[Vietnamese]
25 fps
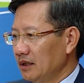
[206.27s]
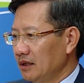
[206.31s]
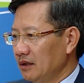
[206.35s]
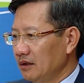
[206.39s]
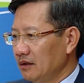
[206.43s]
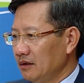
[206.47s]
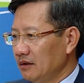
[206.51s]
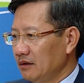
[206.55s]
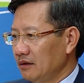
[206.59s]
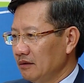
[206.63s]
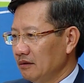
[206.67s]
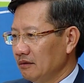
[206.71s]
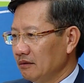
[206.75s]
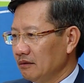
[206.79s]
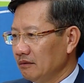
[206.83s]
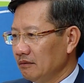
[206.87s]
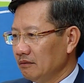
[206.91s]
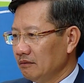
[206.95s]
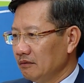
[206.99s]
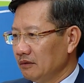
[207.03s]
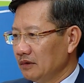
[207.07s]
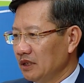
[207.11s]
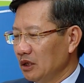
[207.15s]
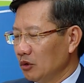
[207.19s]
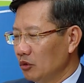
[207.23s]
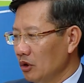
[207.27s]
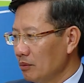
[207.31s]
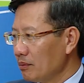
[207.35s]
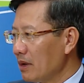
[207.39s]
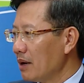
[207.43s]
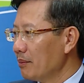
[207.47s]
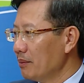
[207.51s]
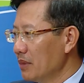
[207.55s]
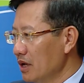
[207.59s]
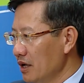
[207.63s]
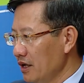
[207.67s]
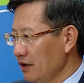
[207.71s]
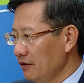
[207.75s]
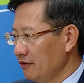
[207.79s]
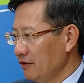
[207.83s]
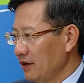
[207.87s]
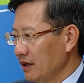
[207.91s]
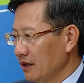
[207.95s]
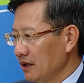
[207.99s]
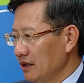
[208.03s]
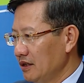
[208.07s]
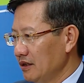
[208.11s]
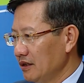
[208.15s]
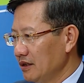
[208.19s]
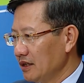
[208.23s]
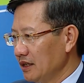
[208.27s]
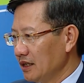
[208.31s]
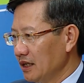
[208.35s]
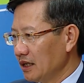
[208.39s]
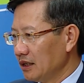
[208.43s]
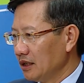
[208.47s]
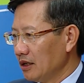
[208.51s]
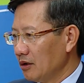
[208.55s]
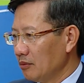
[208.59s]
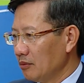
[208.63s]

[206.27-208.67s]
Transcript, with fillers: ờ, nghị quyết 30 và cái chương trình hành